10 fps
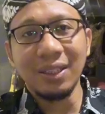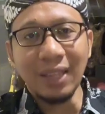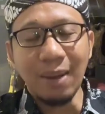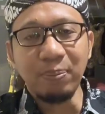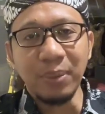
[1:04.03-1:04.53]

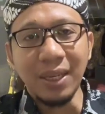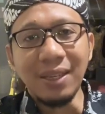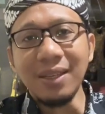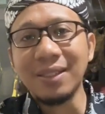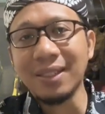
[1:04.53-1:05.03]
tapi
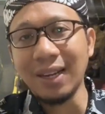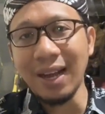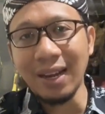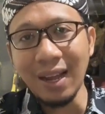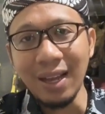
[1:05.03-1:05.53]

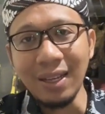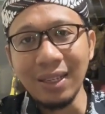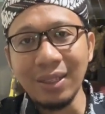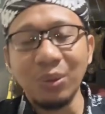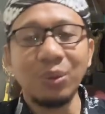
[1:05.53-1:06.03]
sekarang
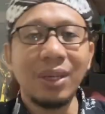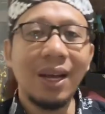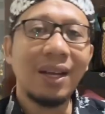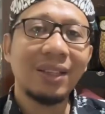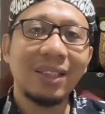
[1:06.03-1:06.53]
sudah
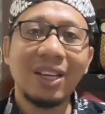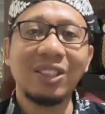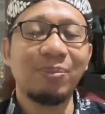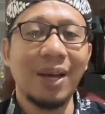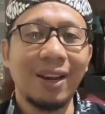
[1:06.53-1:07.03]

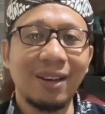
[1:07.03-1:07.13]
tercemar.